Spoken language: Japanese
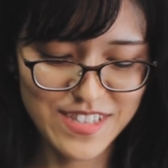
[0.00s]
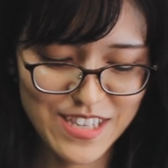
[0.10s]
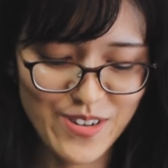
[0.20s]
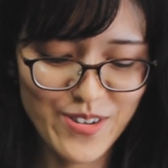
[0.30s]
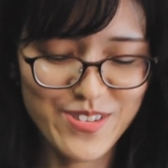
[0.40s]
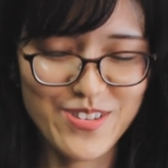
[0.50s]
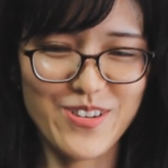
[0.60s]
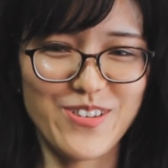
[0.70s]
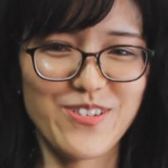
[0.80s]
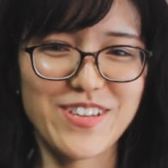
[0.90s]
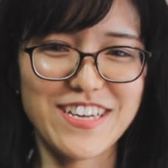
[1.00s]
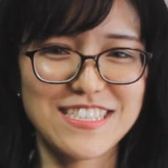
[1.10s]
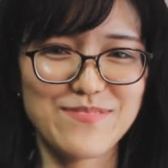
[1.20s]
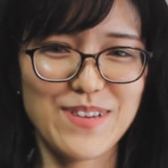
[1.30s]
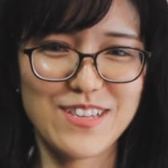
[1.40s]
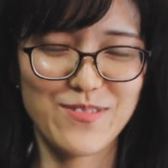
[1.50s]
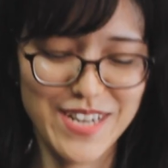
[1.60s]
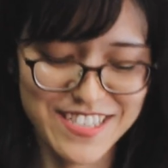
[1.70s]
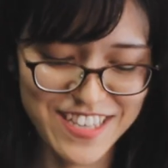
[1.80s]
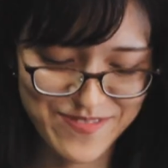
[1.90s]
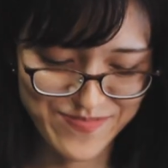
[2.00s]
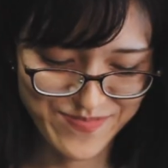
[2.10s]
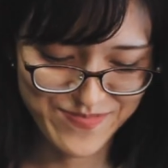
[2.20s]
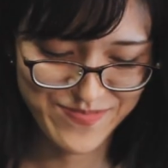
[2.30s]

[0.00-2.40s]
日本の兄弟姉妹の皆さん、